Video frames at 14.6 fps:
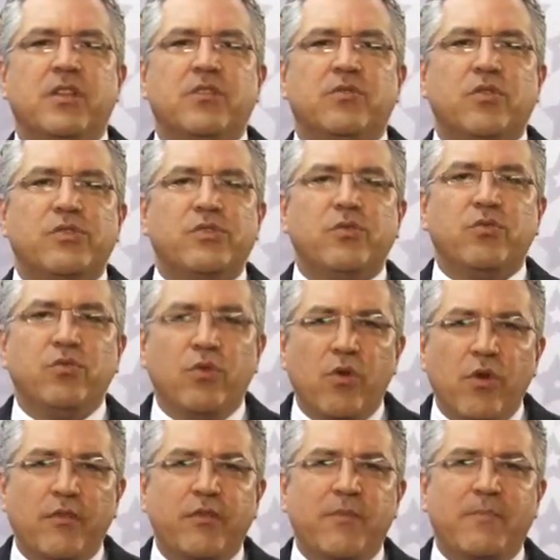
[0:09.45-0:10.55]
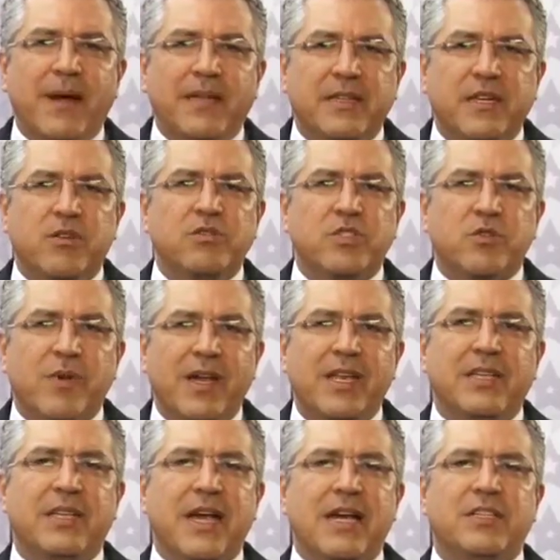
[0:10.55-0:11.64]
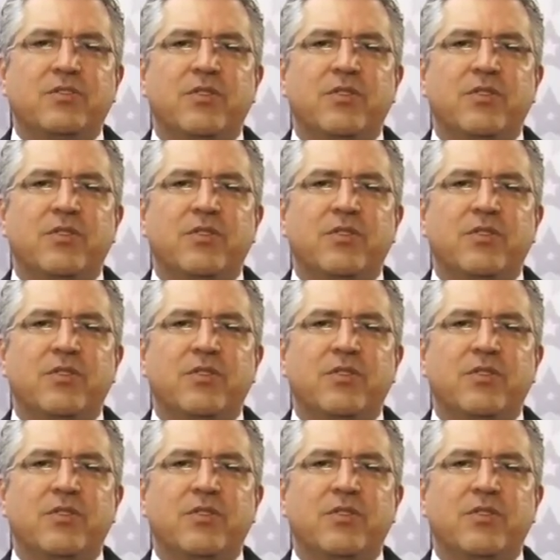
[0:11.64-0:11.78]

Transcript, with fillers: trouxe um novo padrão de qualidade